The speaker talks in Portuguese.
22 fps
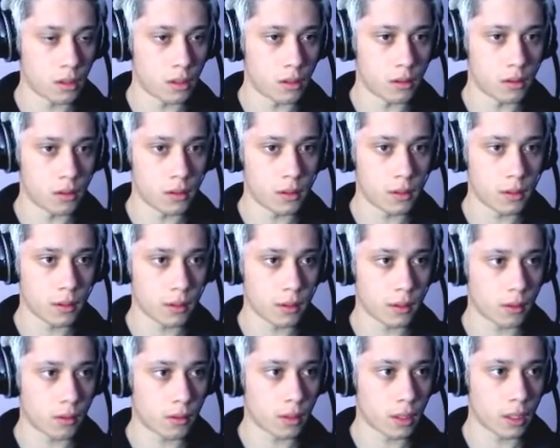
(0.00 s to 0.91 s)
Ah,
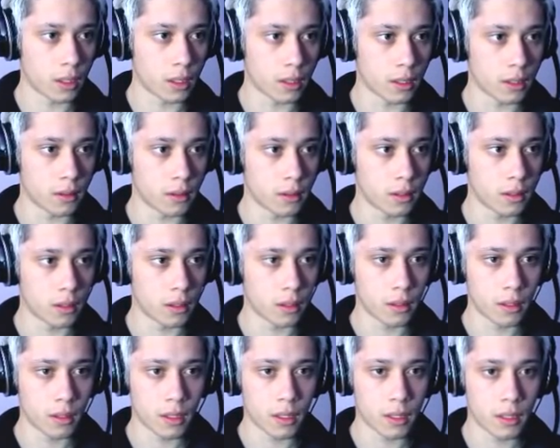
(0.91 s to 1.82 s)
ok.
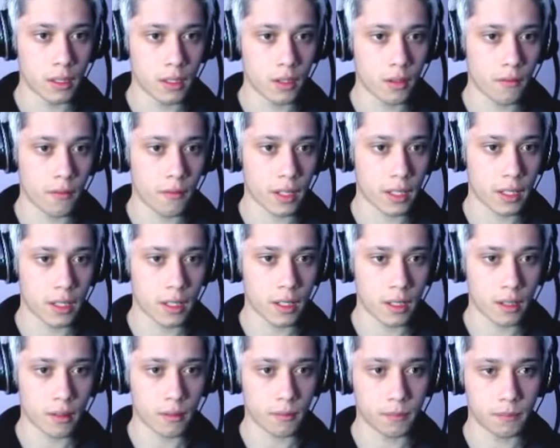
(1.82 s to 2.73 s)
Deixa eu ver aqui.
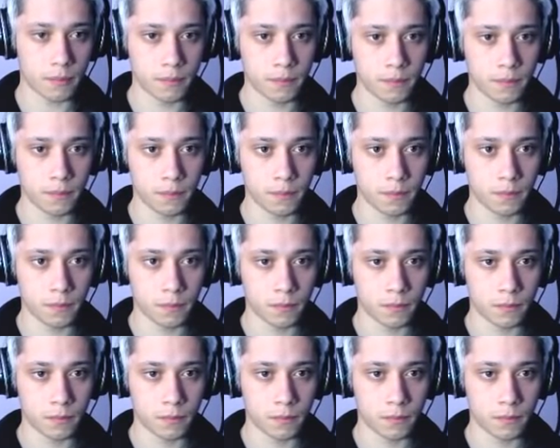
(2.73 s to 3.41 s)
Hum.